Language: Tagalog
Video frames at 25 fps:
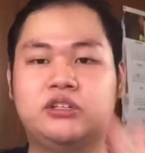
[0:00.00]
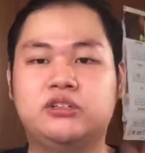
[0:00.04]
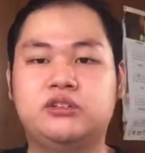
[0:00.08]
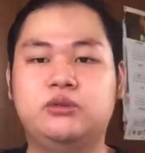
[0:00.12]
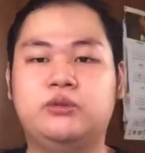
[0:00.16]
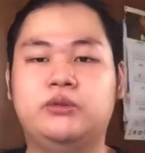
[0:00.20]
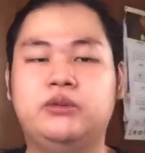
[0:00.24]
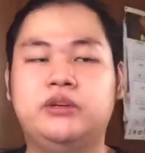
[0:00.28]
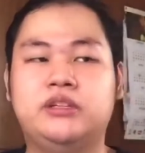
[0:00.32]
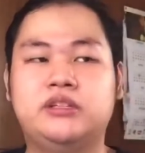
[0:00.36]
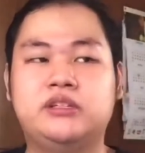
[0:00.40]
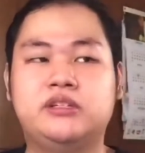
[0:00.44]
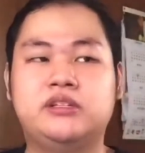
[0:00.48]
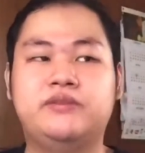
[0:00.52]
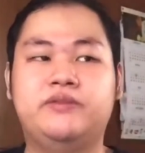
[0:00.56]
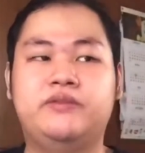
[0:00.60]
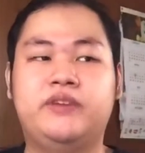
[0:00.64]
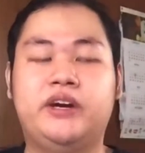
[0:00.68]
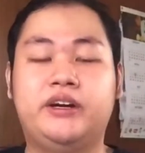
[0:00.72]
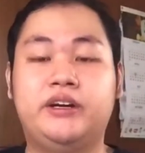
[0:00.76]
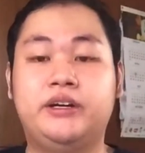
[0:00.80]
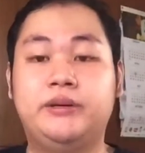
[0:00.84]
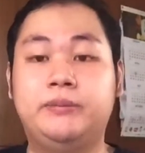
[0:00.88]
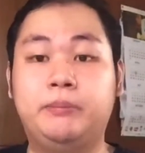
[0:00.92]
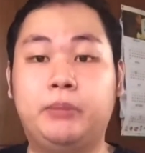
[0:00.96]
So, it's
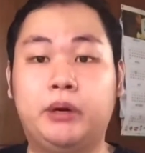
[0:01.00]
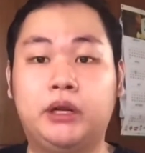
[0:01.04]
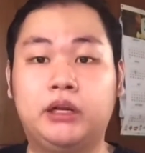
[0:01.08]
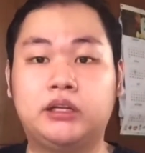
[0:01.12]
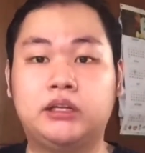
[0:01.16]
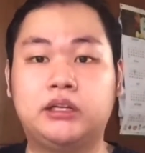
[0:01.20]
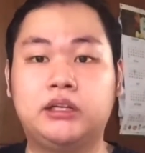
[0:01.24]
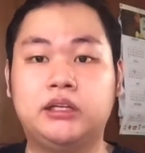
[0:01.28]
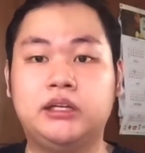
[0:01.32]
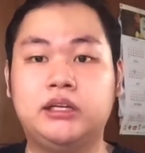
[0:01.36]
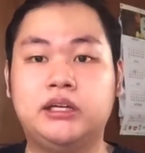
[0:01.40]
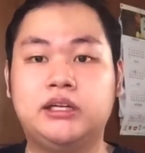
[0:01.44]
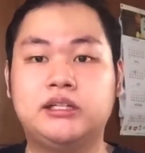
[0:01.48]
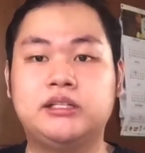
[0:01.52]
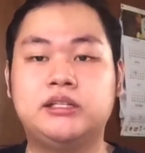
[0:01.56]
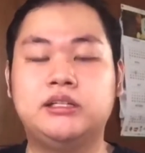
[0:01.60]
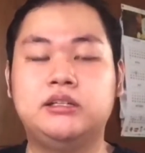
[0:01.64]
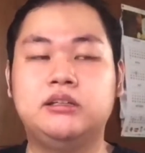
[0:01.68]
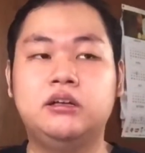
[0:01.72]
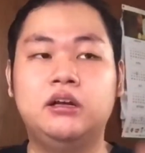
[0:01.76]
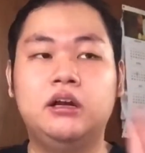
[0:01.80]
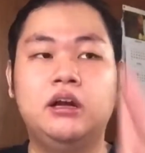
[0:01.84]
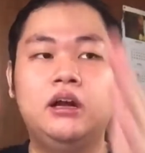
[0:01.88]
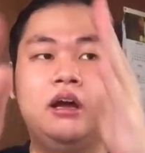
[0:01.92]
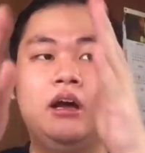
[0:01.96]
very bulky. As in,
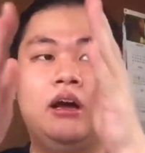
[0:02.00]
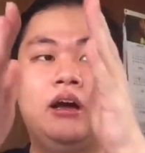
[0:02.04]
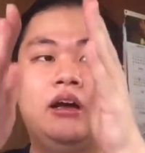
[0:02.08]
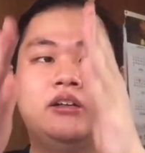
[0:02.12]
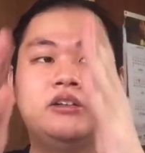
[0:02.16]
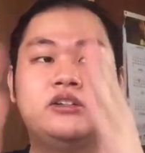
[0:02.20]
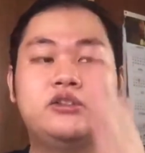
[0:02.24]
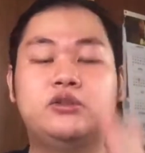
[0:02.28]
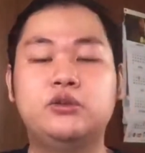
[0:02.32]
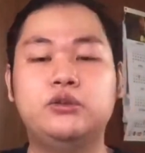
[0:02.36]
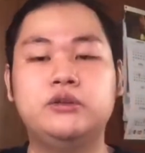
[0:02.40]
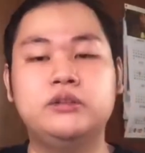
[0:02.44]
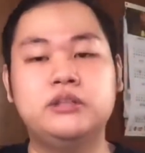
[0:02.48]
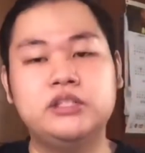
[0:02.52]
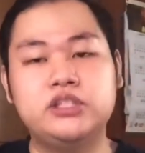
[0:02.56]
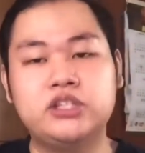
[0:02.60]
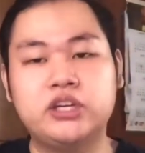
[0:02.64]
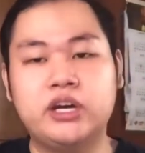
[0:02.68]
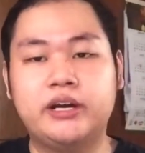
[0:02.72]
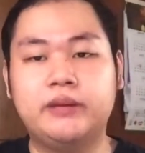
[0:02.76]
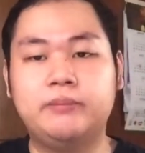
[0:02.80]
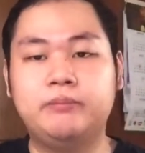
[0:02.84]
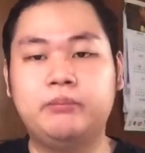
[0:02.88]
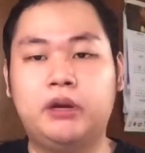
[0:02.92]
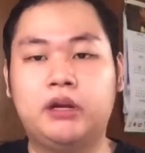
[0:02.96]
sturdy
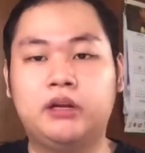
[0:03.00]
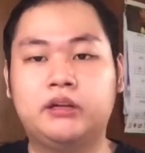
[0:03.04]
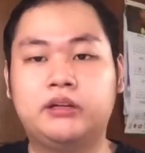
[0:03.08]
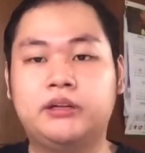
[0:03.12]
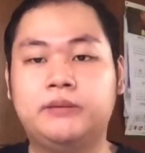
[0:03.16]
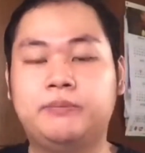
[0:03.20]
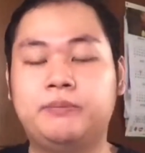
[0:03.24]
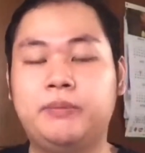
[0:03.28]
siya and bulky.